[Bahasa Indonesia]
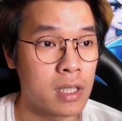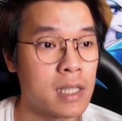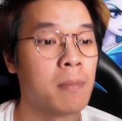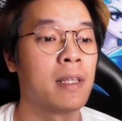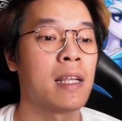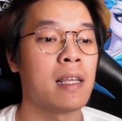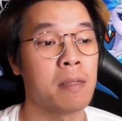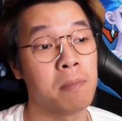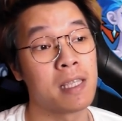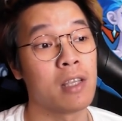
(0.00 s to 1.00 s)
Sebenarnya
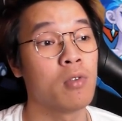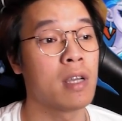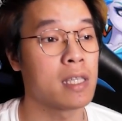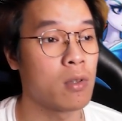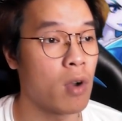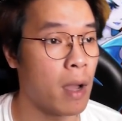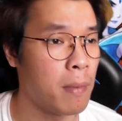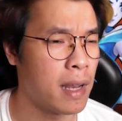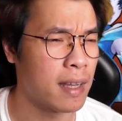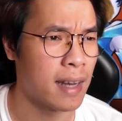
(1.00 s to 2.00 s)
bisa juga sih gue ngambil
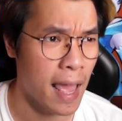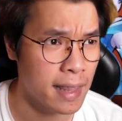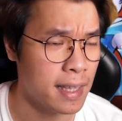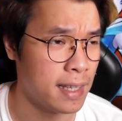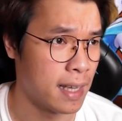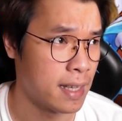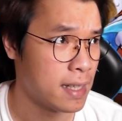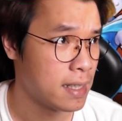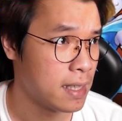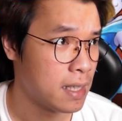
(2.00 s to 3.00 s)
yang light ini ya.
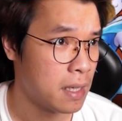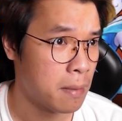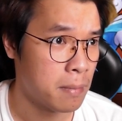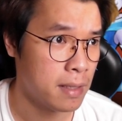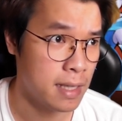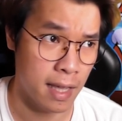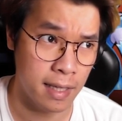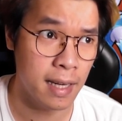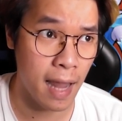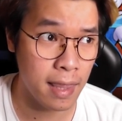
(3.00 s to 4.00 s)
Iya
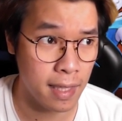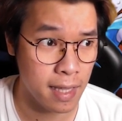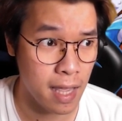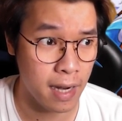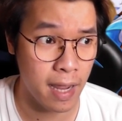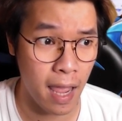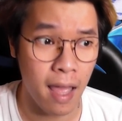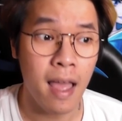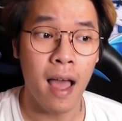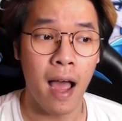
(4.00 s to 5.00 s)
ini light ya. Ada
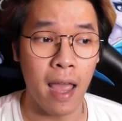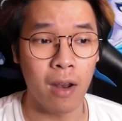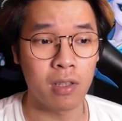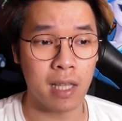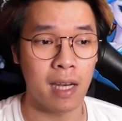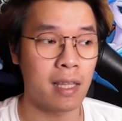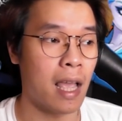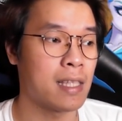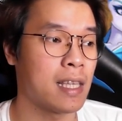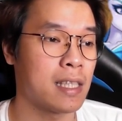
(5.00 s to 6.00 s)
Hylos, Kadita
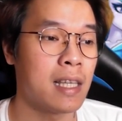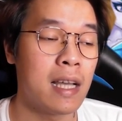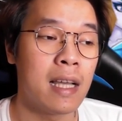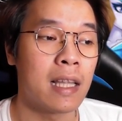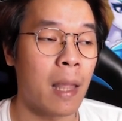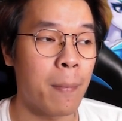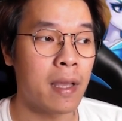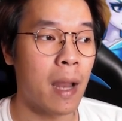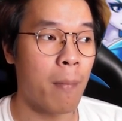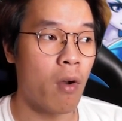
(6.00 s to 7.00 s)
SS. Tapi
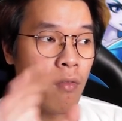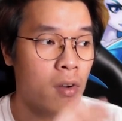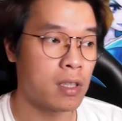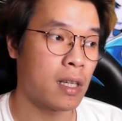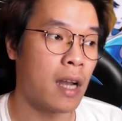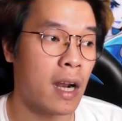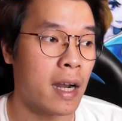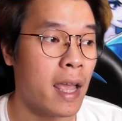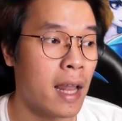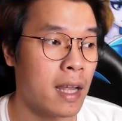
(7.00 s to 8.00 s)
kenapa gue fokus ke Dark?
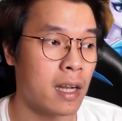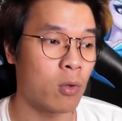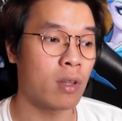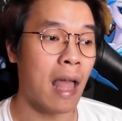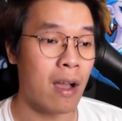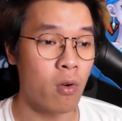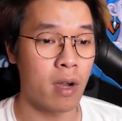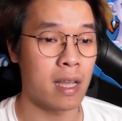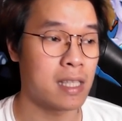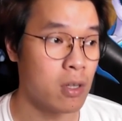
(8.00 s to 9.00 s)
Karena Hellcard gue tanggung
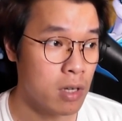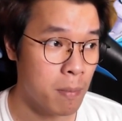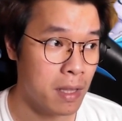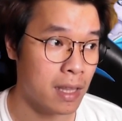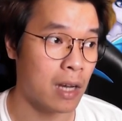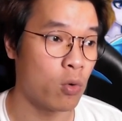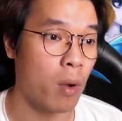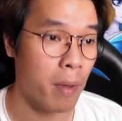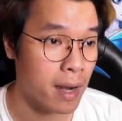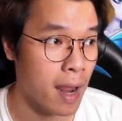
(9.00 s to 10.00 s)
guys. Dia udah bintang dua
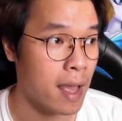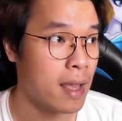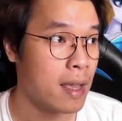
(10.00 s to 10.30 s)
merah.